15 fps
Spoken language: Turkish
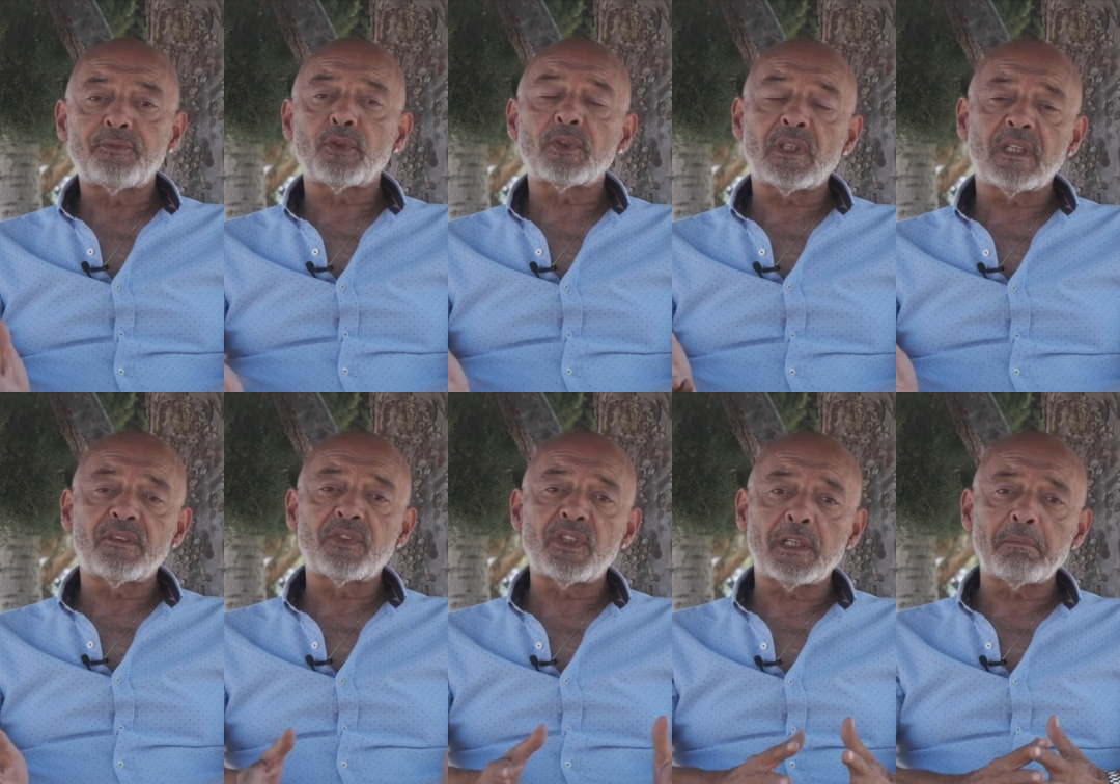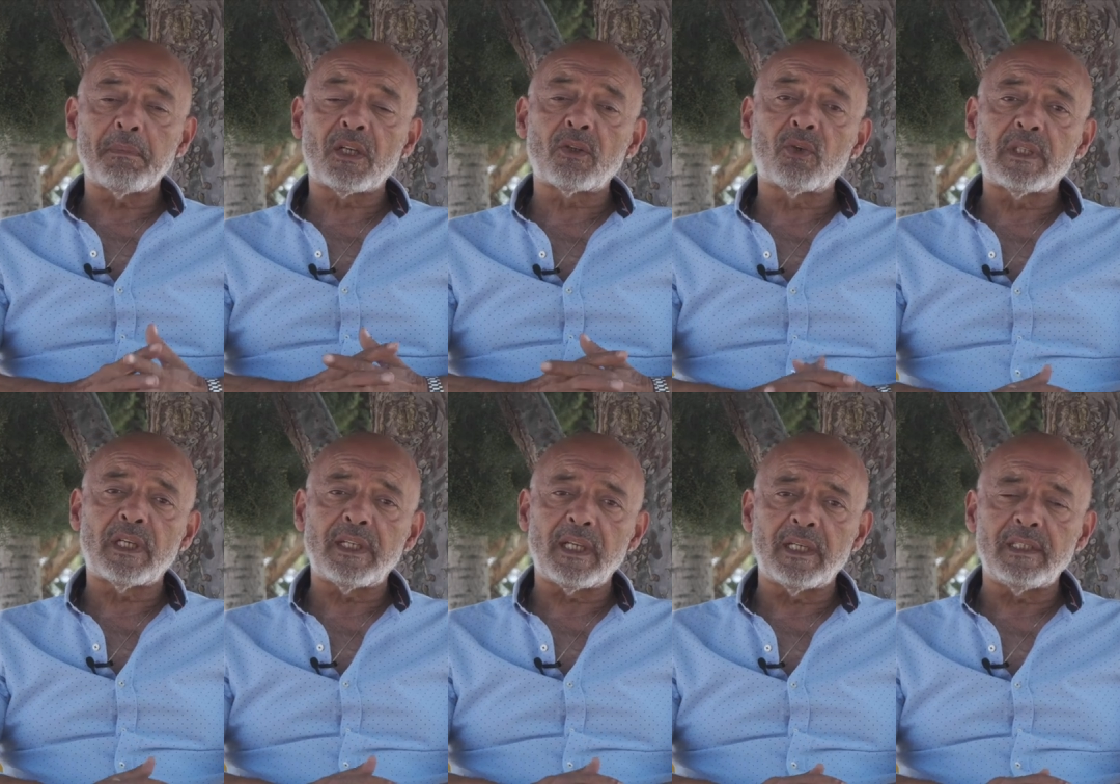fotoğraf çekmek
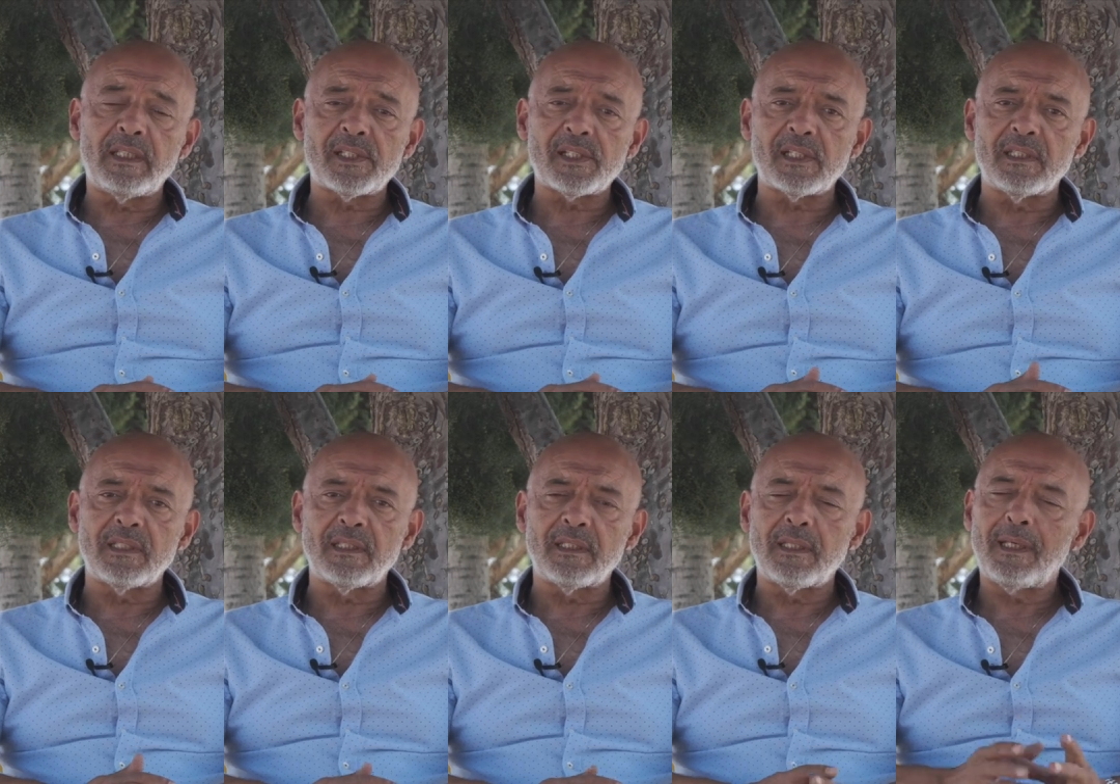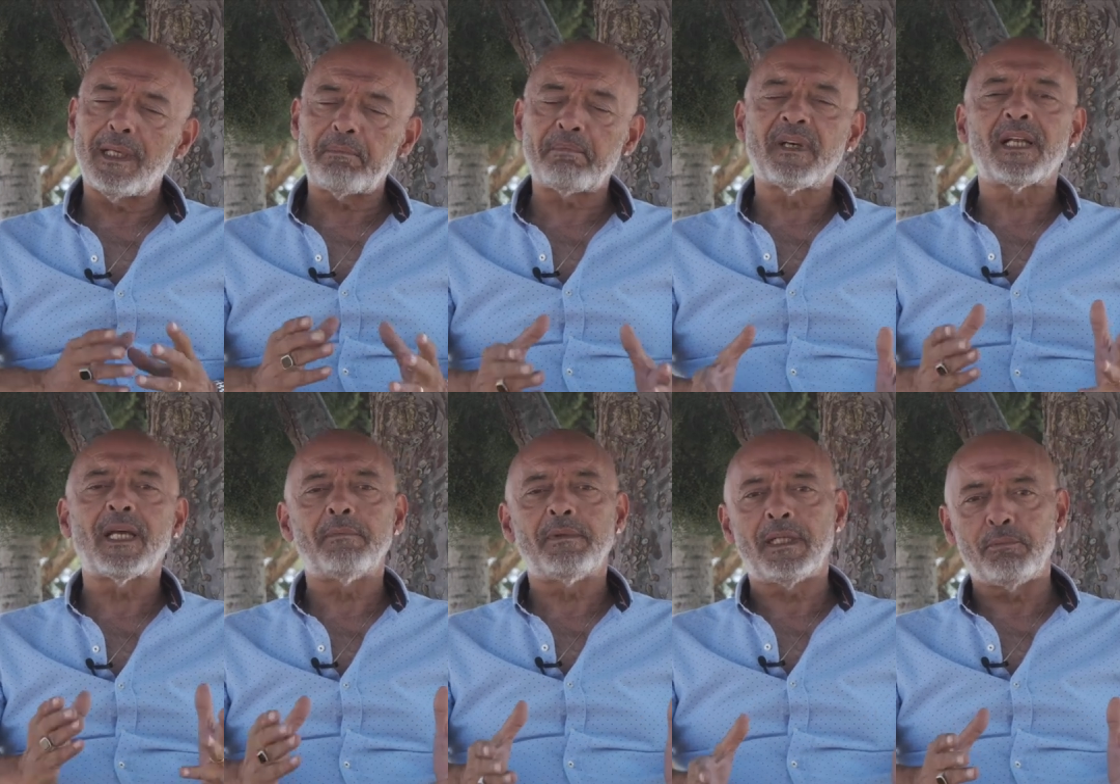kolay ailesini hep
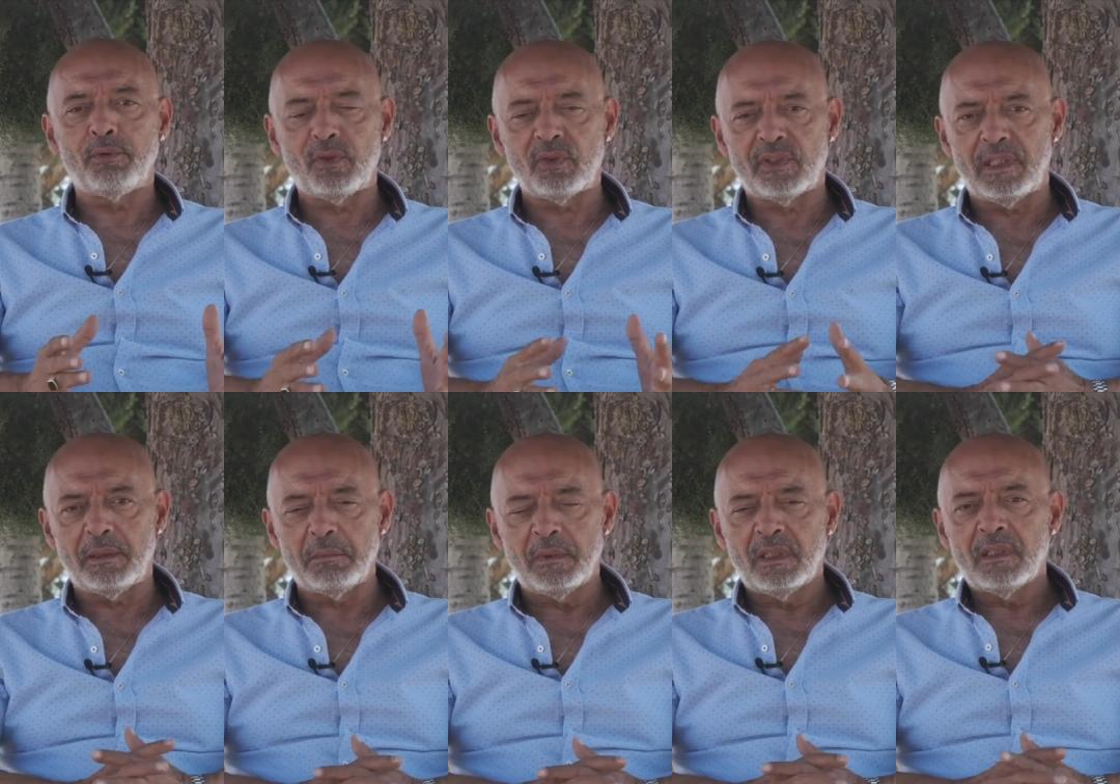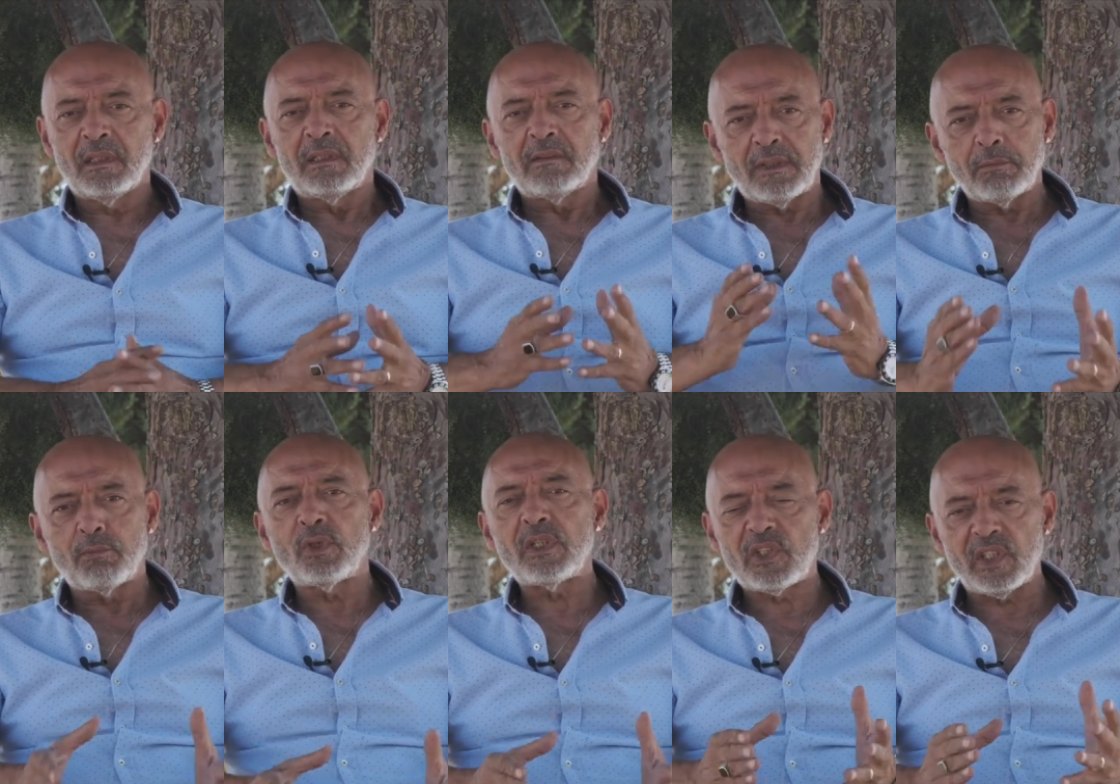beraber büyütelim ve
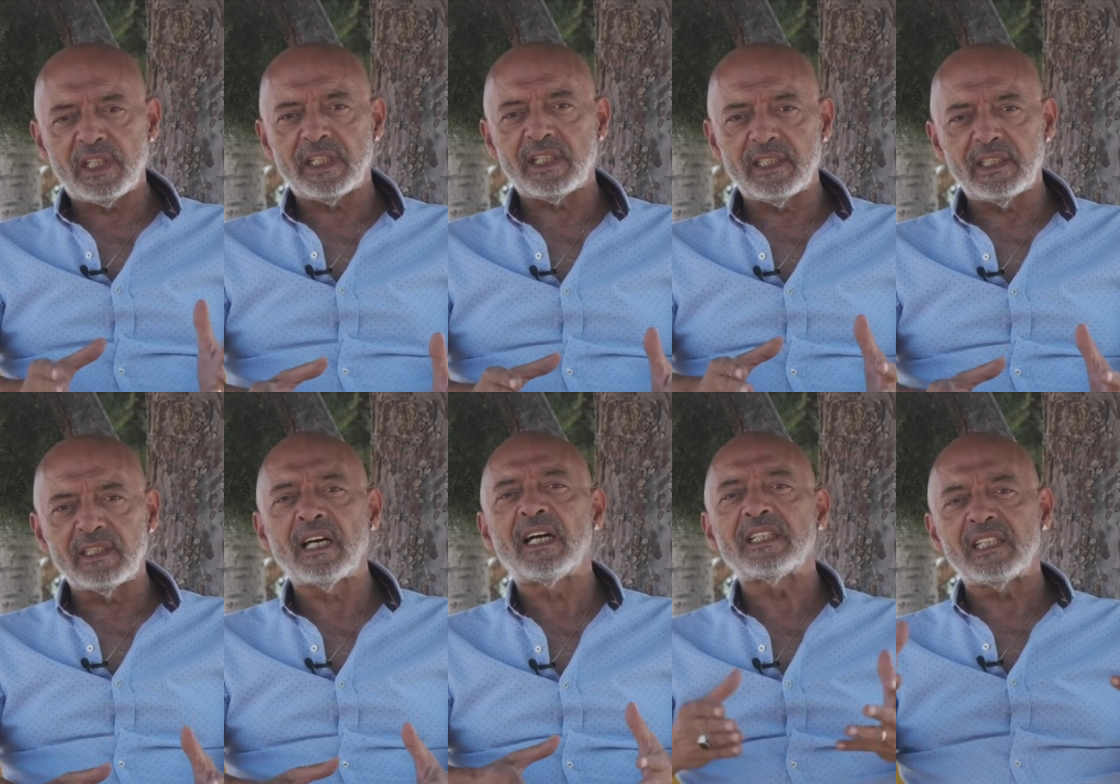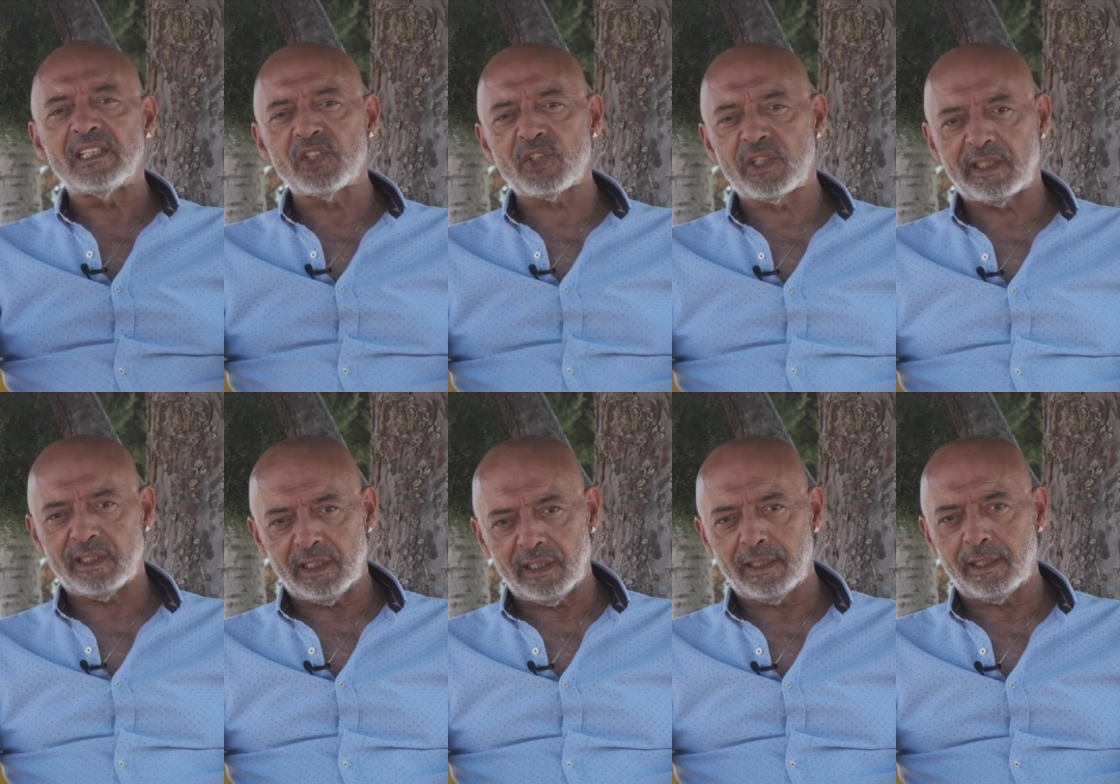bu içerikleri daha geniş
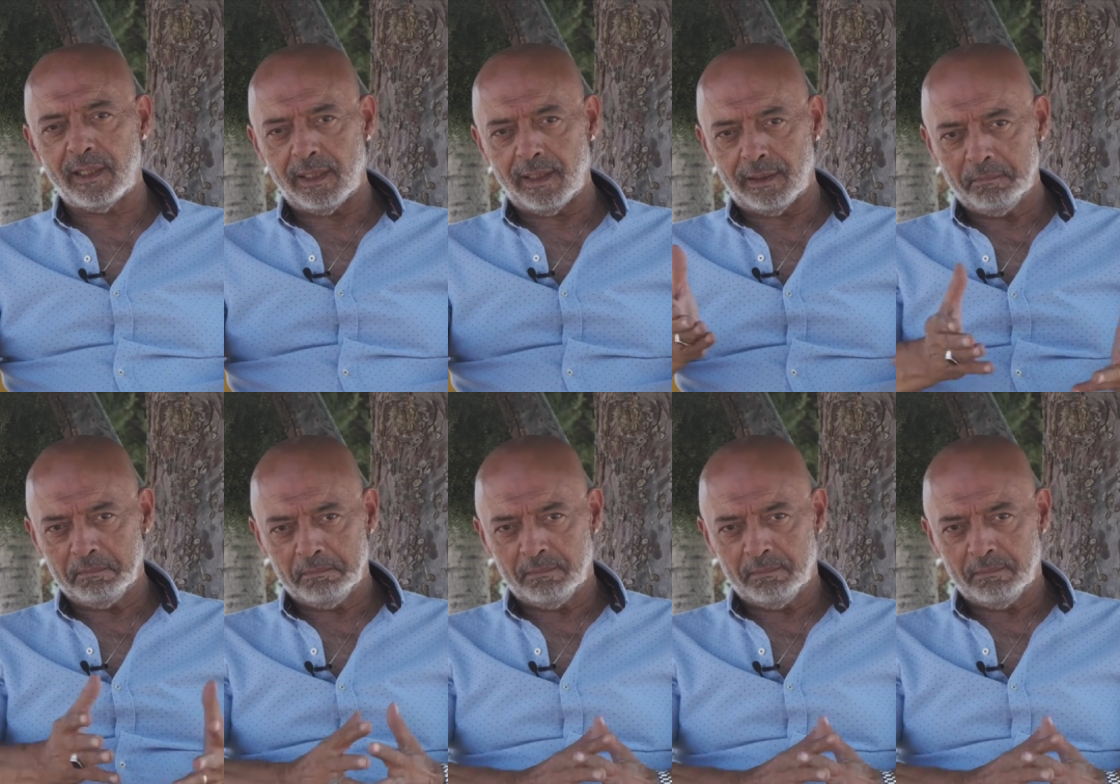kitlelere yayalım.